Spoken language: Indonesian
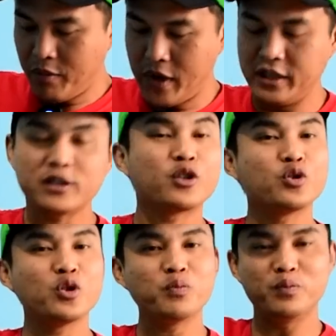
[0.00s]
masih
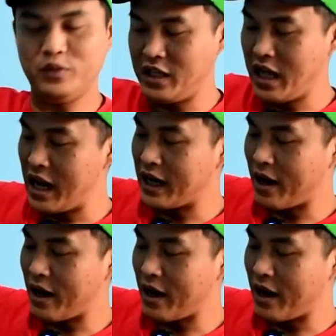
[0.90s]
tertutup dengan